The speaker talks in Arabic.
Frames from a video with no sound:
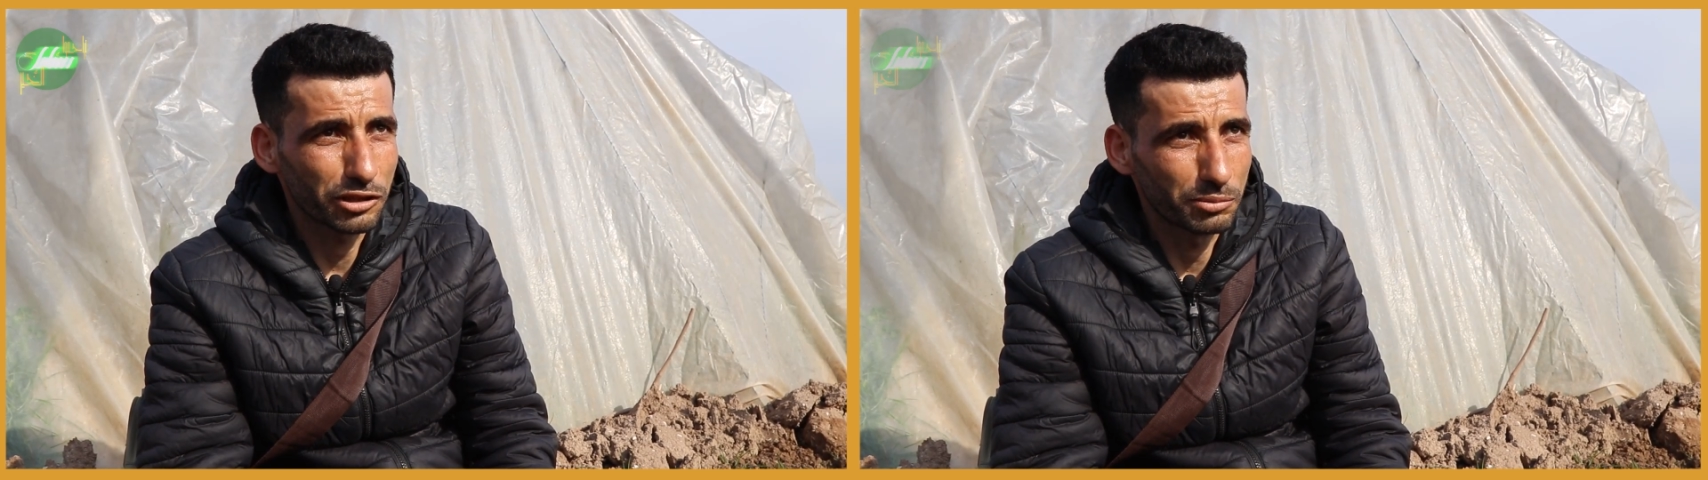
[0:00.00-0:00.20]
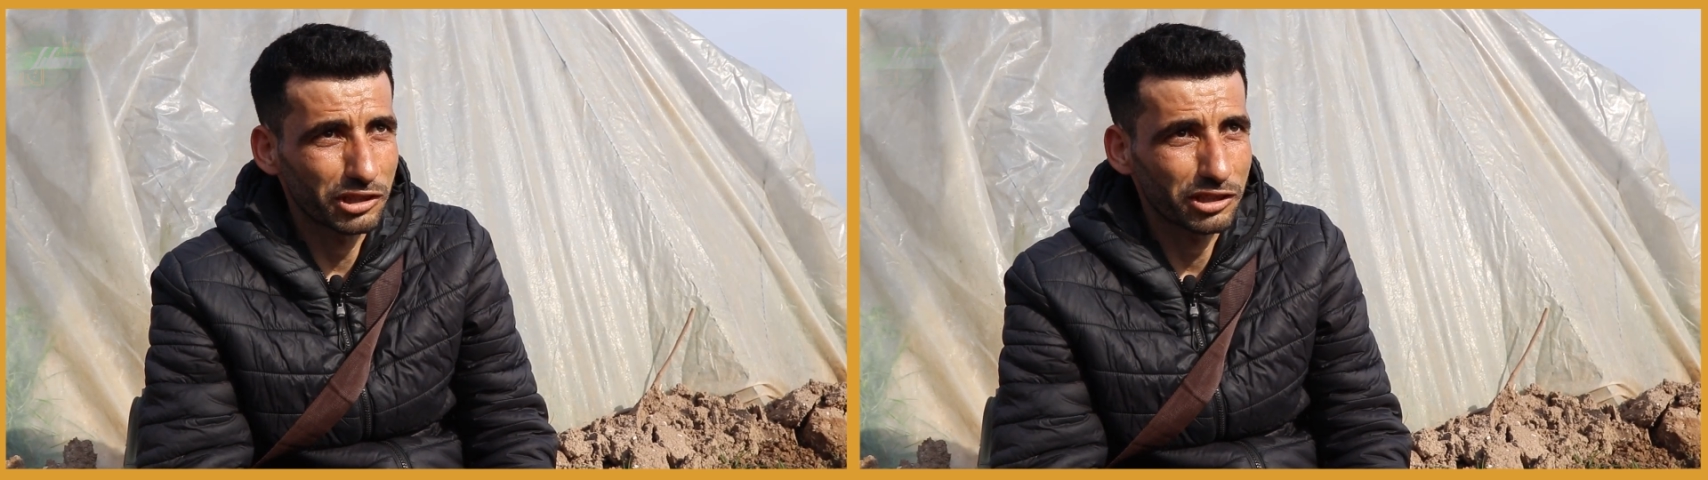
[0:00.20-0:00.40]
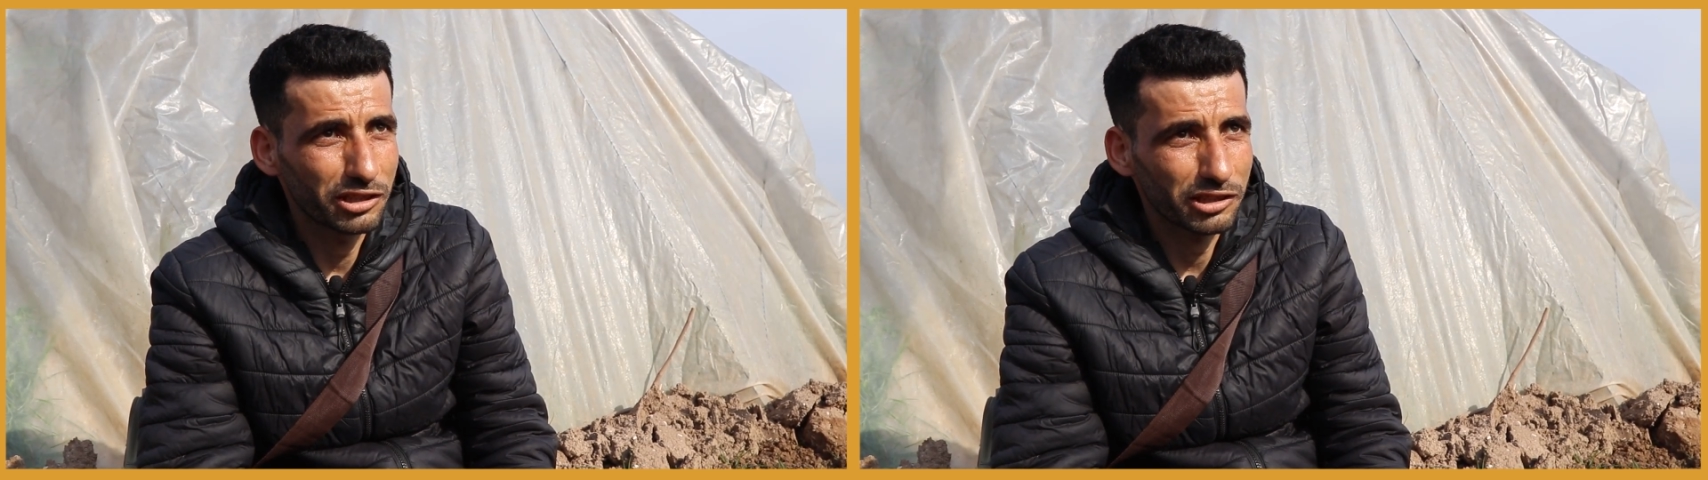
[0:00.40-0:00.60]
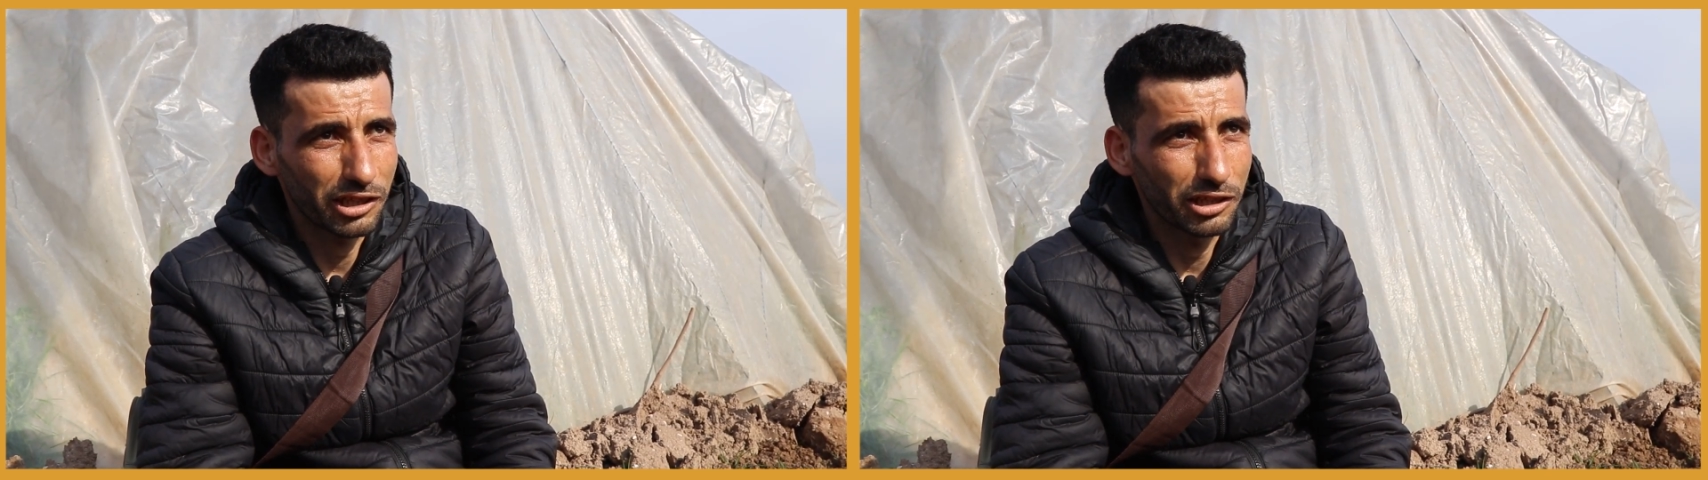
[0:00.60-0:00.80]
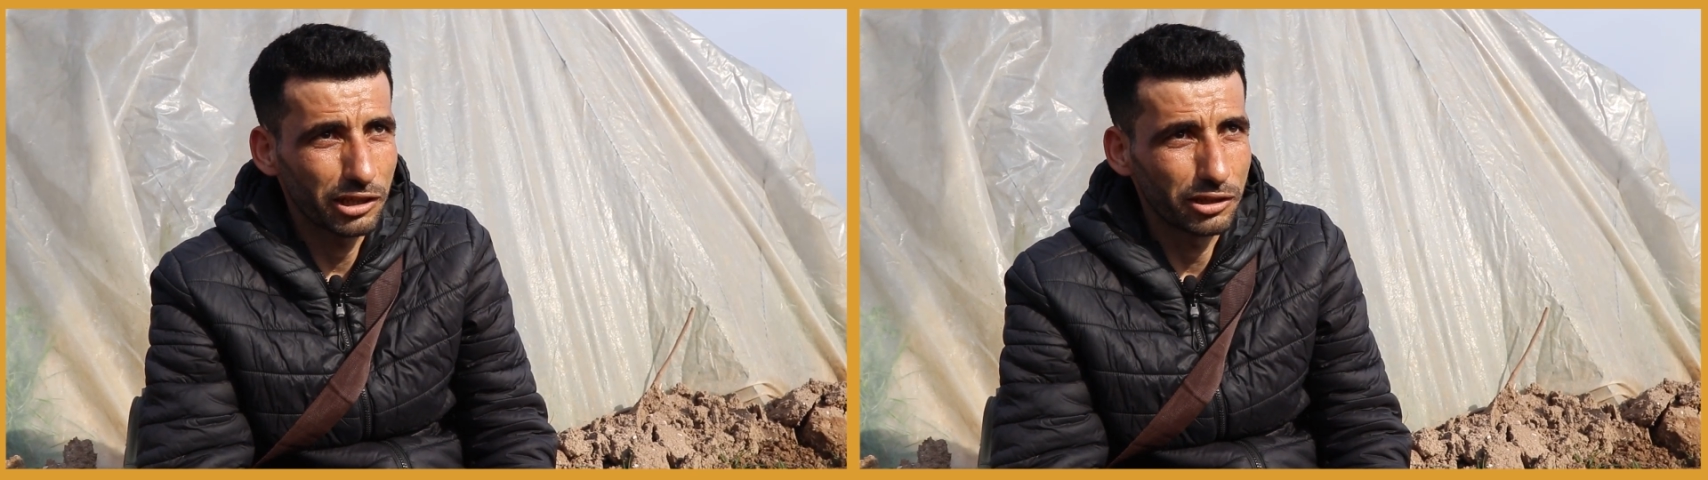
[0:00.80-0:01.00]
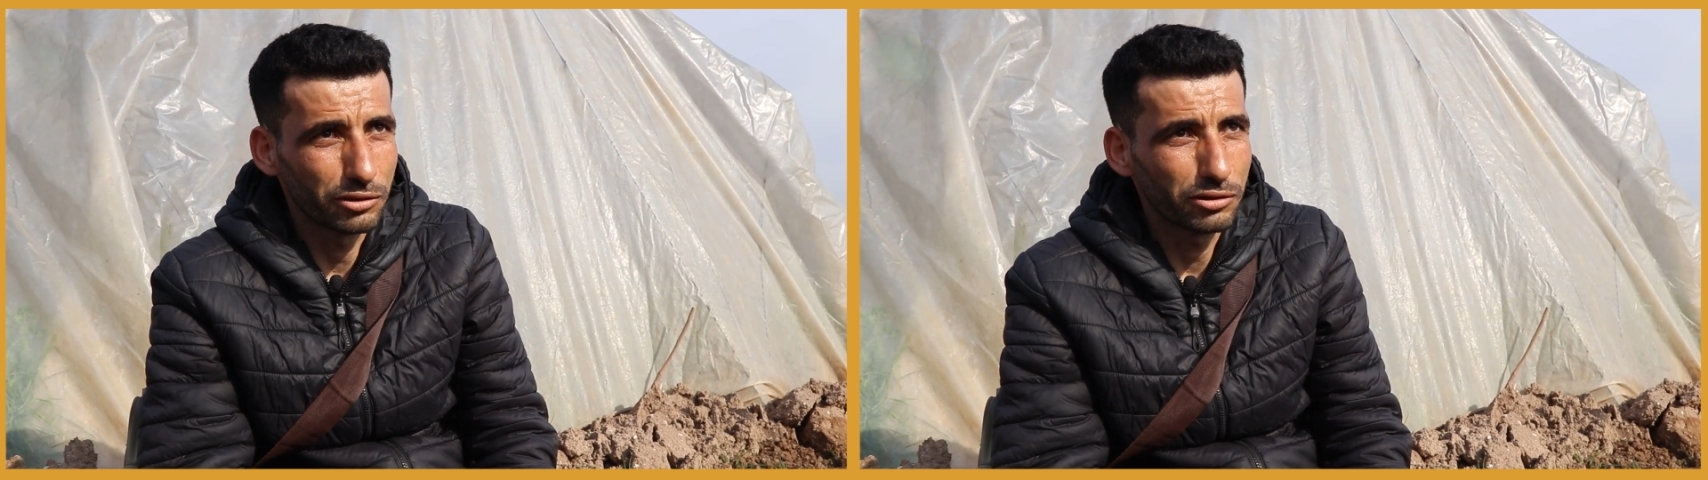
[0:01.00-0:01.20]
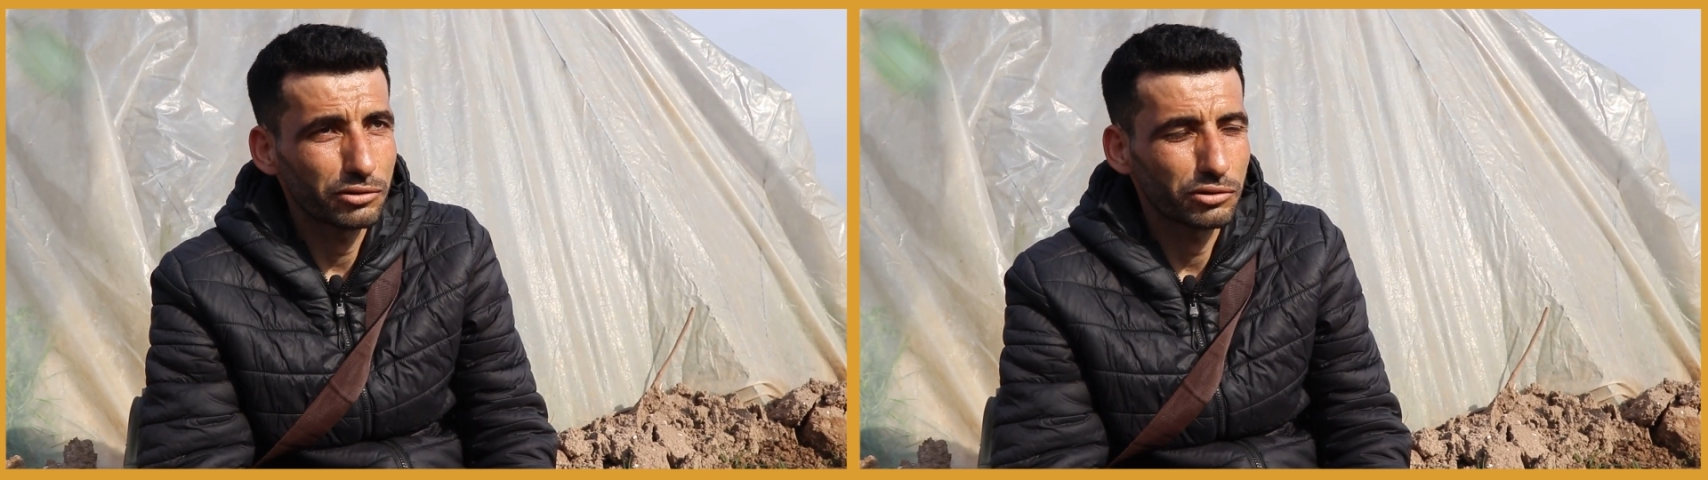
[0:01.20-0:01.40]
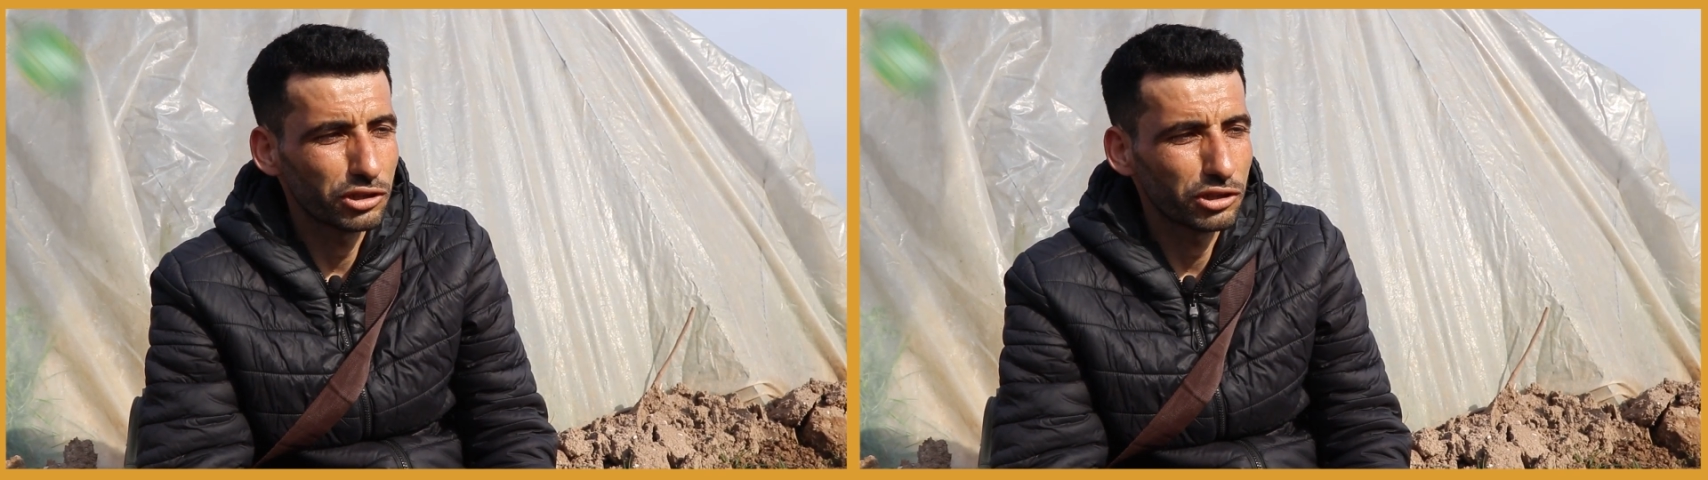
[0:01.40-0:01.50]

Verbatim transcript: قمت رديت عليه انا هون